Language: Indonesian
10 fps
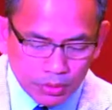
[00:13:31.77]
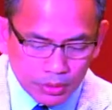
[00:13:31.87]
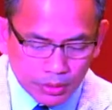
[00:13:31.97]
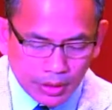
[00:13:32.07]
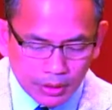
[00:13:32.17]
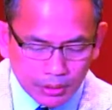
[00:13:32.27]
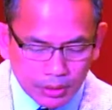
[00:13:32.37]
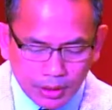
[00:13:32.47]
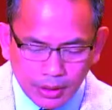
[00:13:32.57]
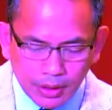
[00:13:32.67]

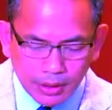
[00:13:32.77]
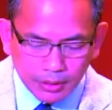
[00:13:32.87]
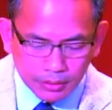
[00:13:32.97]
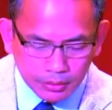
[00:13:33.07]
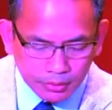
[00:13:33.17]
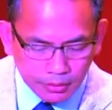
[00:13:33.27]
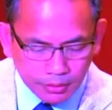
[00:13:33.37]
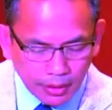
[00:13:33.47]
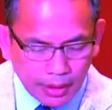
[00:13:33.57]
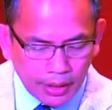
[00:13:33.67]

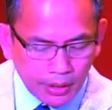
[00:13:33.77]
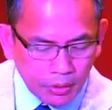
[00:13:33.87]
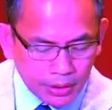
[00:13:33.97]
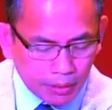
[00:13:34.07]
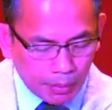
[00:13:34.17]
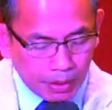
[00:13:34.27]
103 ayat 2 sampai